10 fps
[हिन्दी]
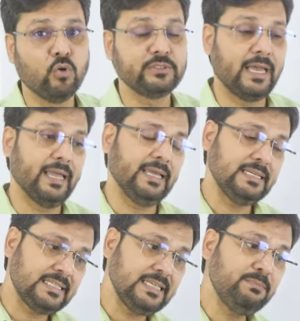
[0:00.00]
होता है
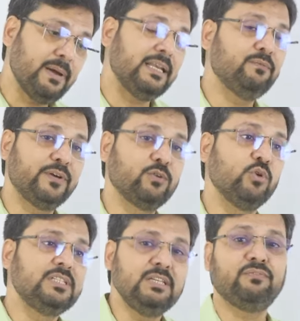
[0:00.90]
इसी बेनिफिट
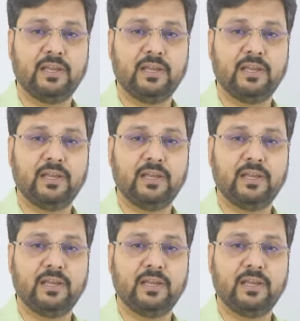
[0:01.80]
को इसी